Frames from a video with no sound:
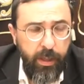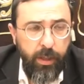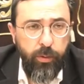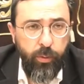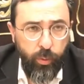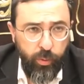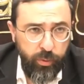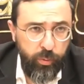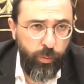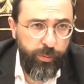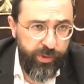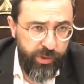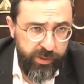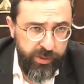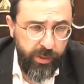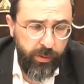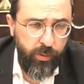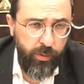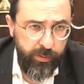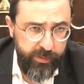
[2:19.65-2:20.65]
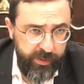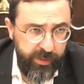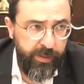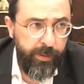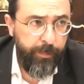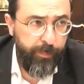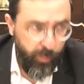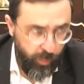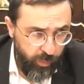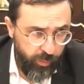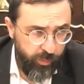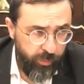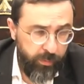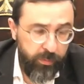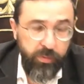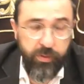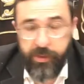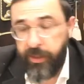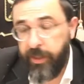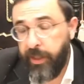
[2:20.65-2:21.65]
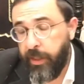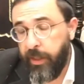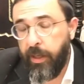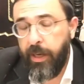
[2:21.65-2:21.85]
Donc, on est obligé de dire que c'est des bons. des,